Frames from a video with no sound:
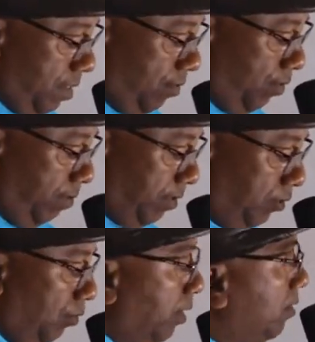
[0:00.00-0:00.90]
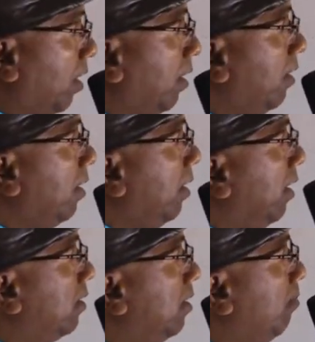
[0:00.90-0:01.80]
এখন আমরা চলে যাই
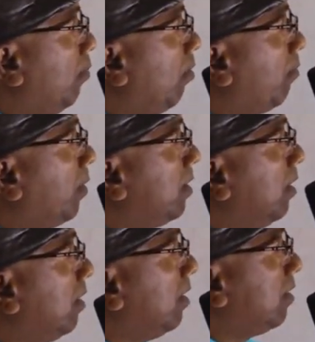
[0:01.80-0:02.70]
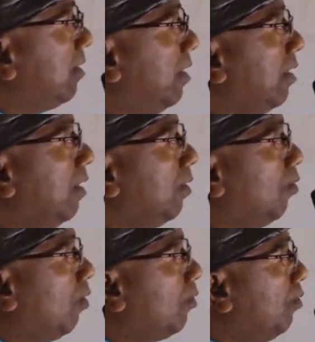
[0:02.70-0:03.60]
এই সিম্পল প্রেজেন্টেন্সের
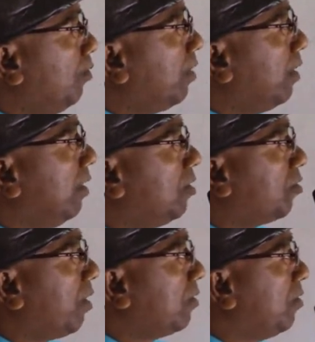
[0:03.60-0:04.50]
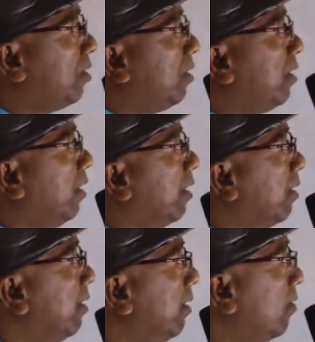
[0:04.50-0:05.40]
গঠনটা কি স্ট্রাকচারটা কি
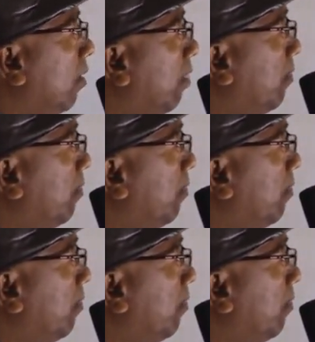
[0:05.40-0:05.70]
তাহলে